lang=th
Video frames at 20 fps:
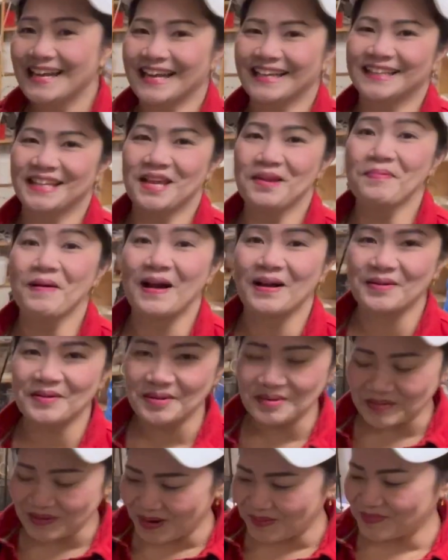กะทิผัก
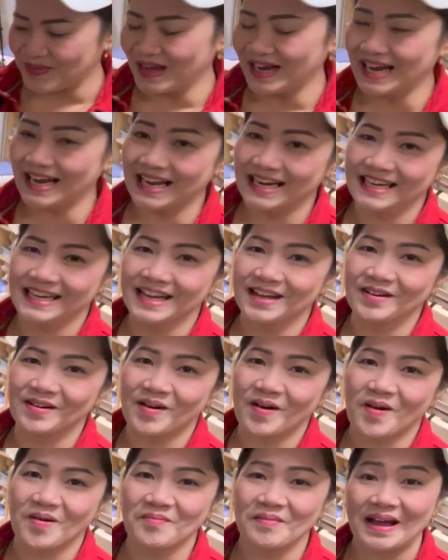รวมนะคะ เรียก
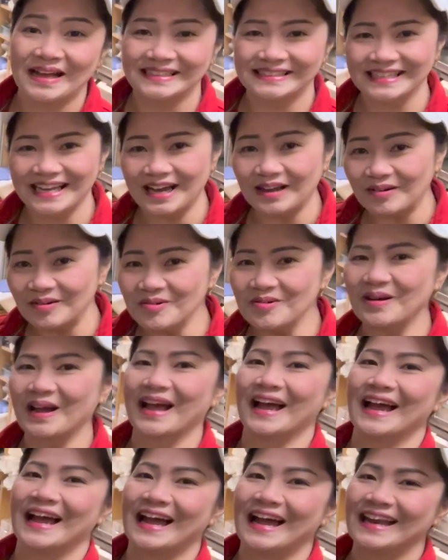ร้องมาจากลูก
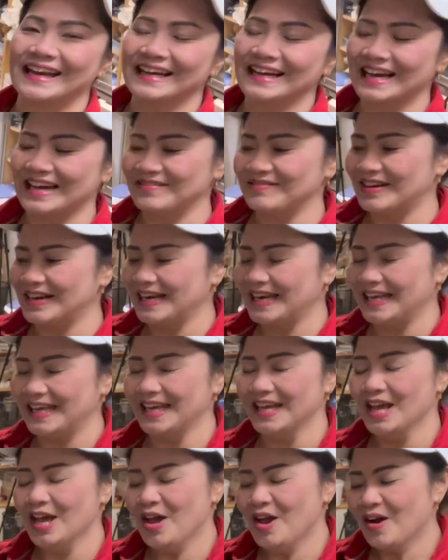ค้านะคะ วันนี้
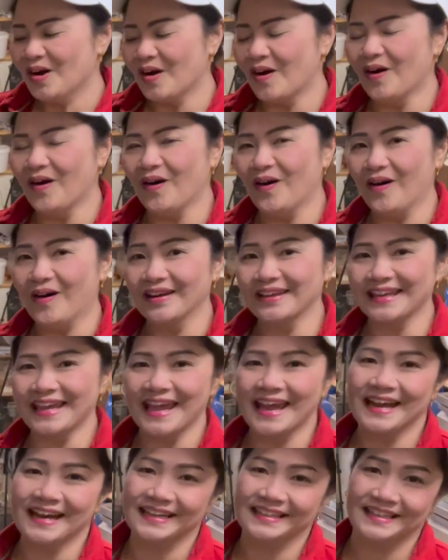ขอแก
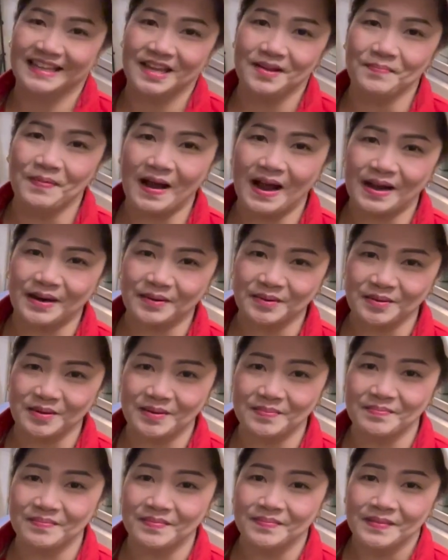งกะทิผักรว
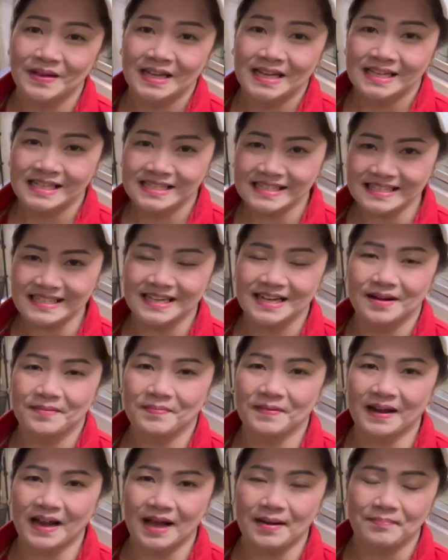มเสิร์ฟ
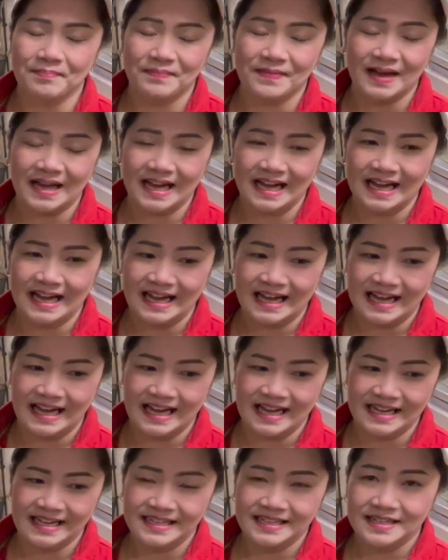กับ
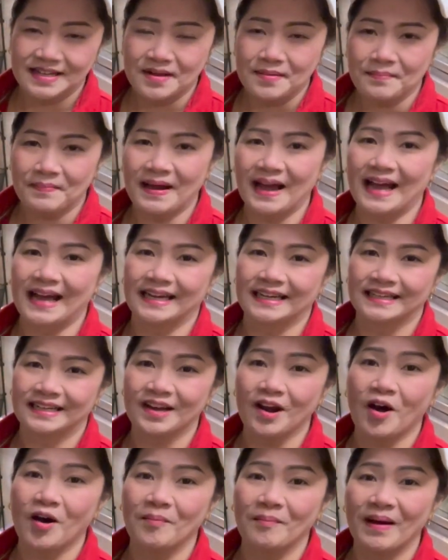อ่าผัด
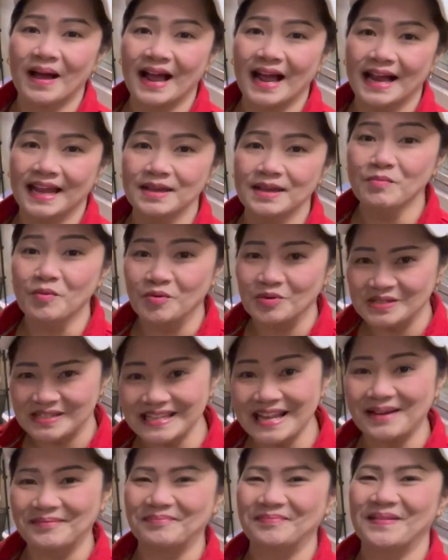หน่อไม้หมู
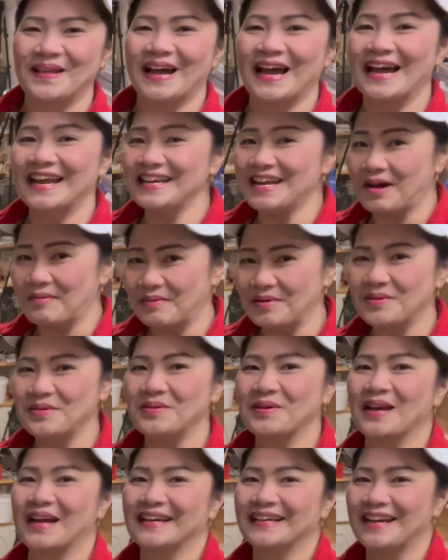สับนะคะ เดี๋ยวมาดู
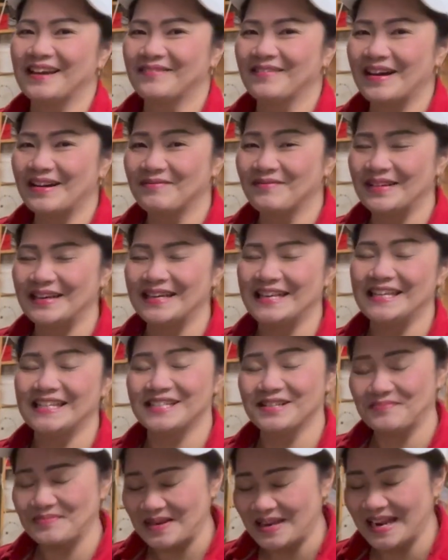กันค่ะว่าวันนี้
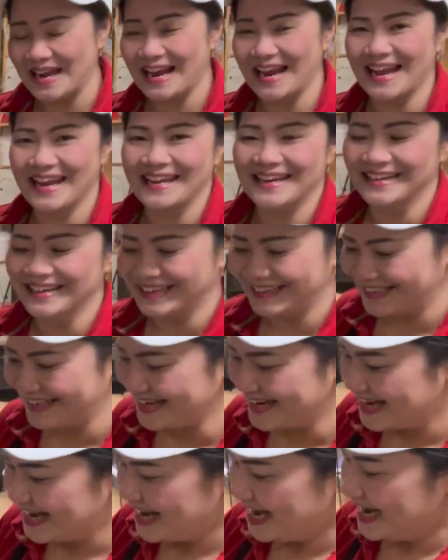จะเป็นยังไงนะคะเด้
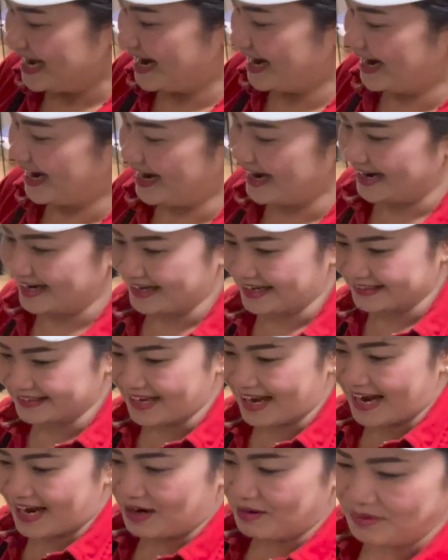อกระ
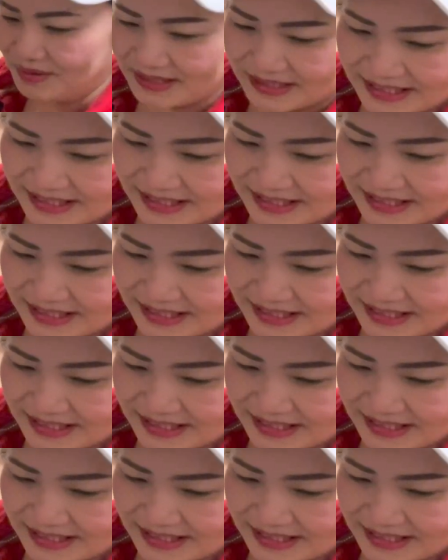ทะข้าว